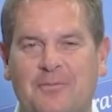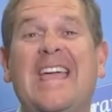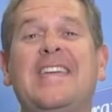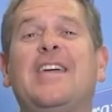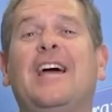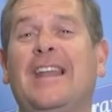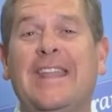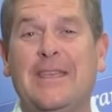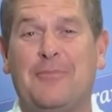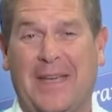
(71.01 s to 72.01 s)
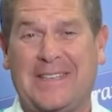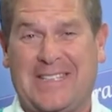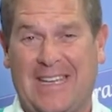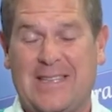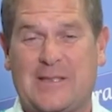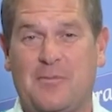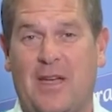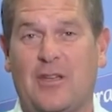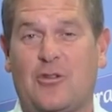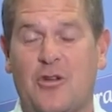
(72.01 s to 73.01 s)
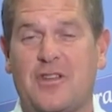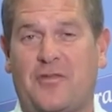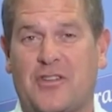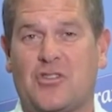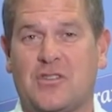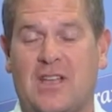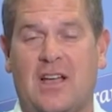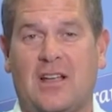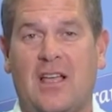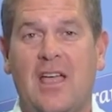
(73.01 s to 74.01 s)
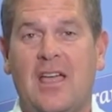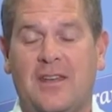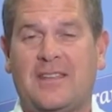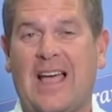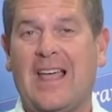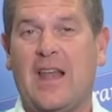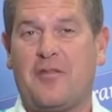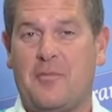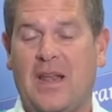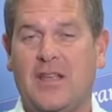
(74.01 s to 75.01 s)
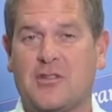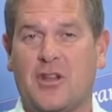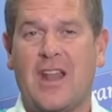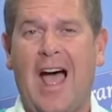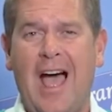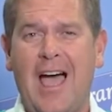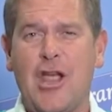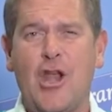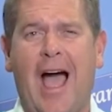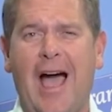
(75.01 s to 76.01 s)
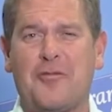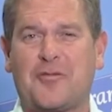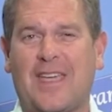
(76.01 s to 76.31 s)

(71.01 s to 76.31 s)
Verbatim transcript: Ich liebe Triesenberg. Ich könnte fast schon sagen, nicht I love Malle, sondern I love